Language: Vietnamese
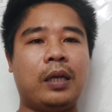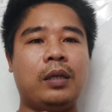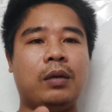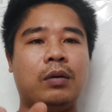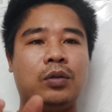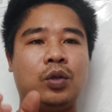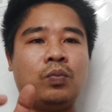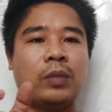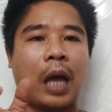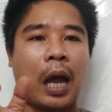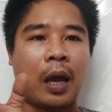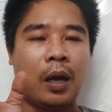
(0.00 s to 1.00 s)
trên giường chúng
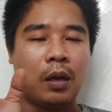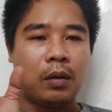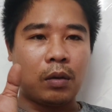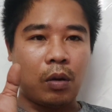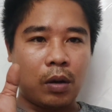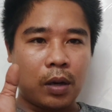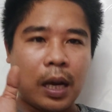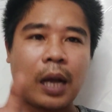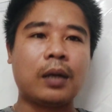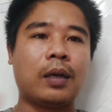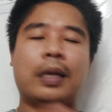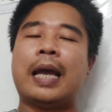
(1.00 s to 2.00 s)
ta nó
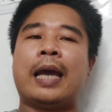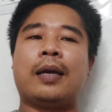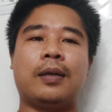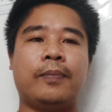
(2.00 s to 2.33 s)
rất là đạt